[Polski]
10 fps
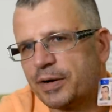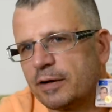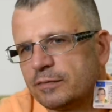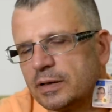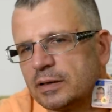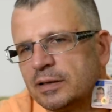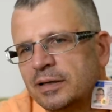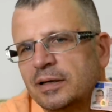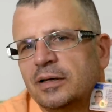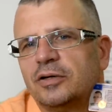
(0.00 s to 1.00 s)
prawek,
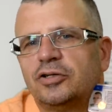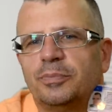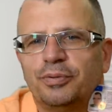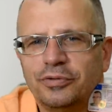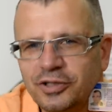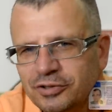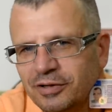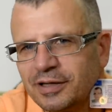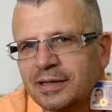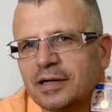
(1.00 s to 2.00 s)
czy pójdziesz
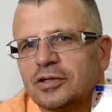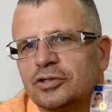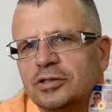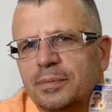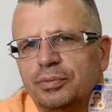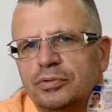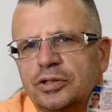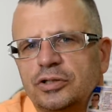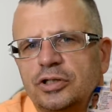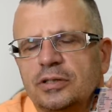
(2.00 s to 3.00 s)
do lekarza, czy nie
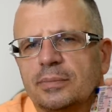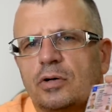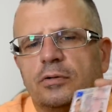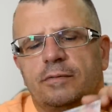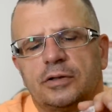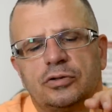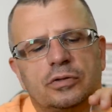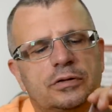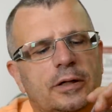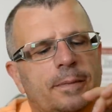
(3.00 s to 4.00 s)
pójdziesz, gdzieś tam koło
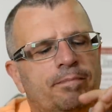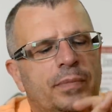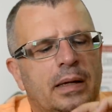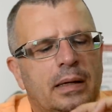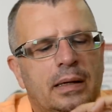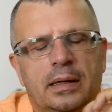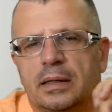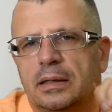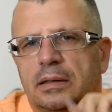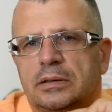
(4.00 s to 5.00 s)

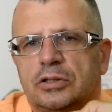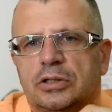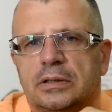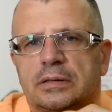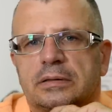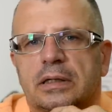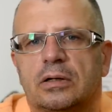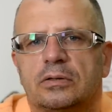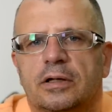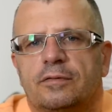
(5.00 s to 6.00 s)
2013
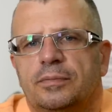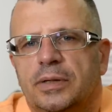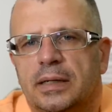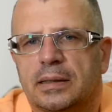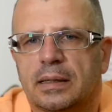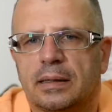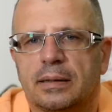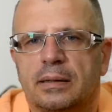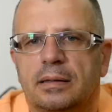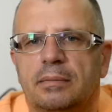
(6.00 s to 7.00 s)
ta
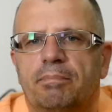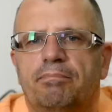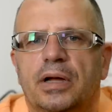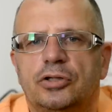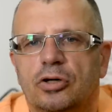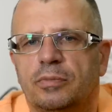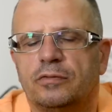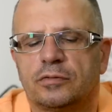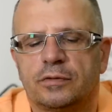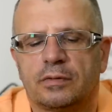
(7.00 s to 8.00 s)
wymiana y, będzie
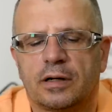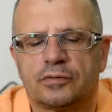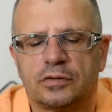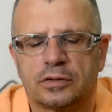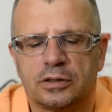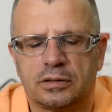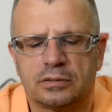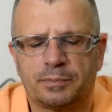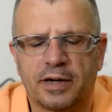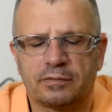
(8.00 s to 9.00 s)
obowiązywała
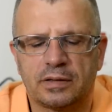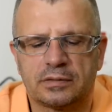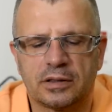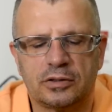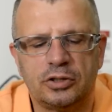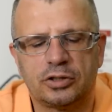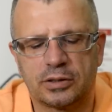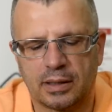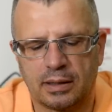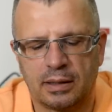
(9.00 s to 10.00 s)
wszystkich. Sprawa jest
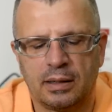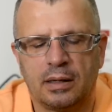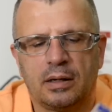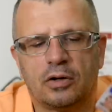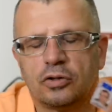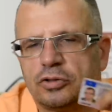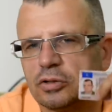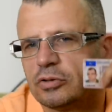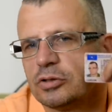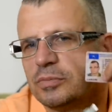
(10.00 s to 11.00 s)
techniczna, chodzi
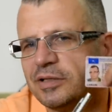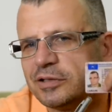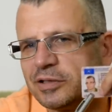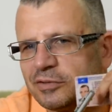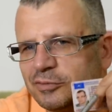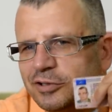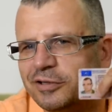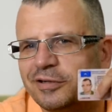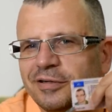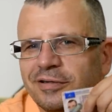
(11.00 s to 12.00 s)
o to, żeby dać jakąś,
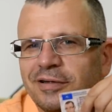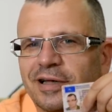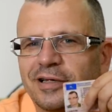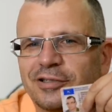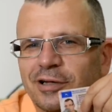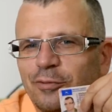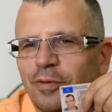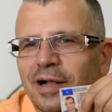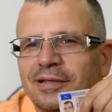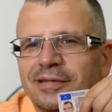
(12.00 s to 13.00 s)
jakieś
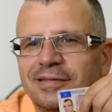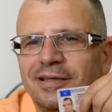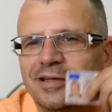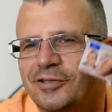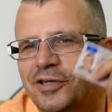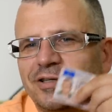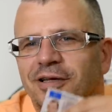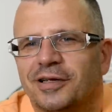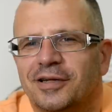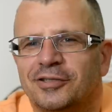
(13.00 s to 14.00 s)
aktualne zdjęcie, nie
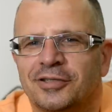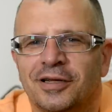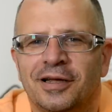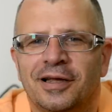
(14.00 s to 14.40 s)
jakieś